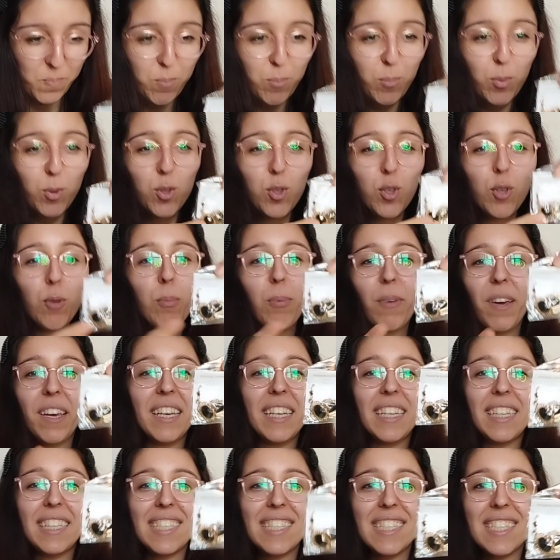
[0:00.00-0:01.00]
Bu
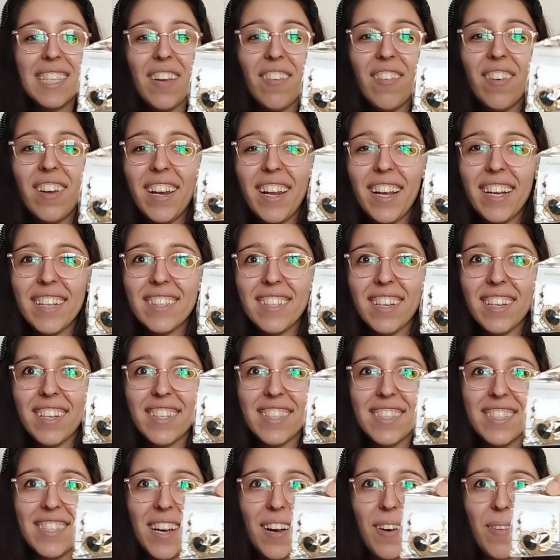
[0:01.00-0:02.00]
küpeyi severek
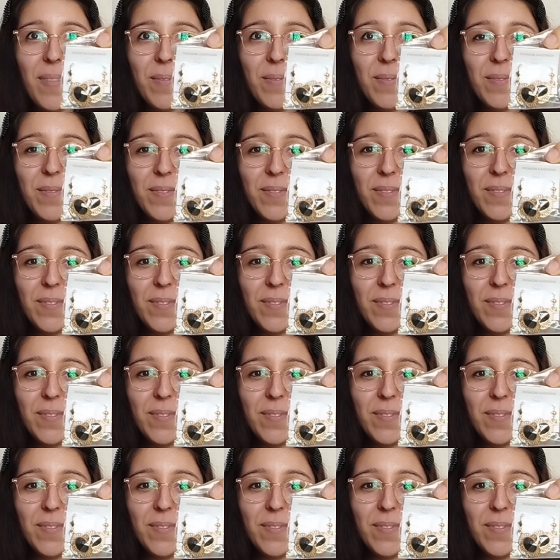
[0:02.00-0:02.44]
takacağım.